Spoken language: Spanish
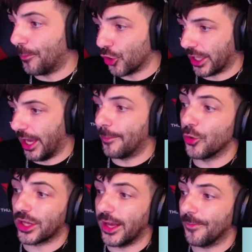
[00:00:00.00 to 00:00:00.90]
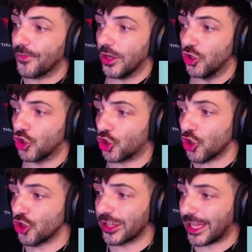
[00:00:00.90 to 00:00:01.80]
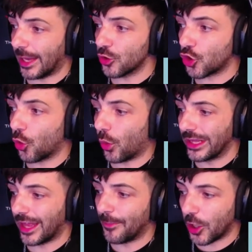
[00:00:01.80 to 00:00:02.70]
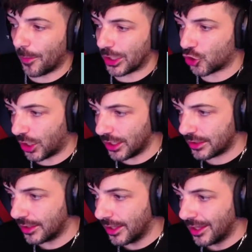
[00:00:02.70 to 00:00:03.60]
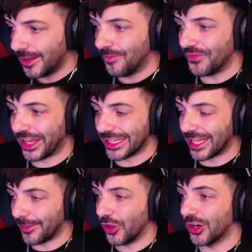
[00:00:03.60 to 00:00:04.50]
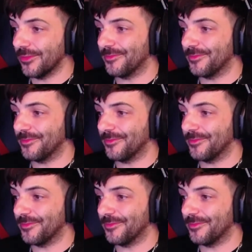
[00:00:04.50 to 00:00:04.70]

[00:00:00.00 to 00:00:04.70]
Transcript: ¿Por qué? Porque nosotros lo testeamos con 40 y pico personas y el servidor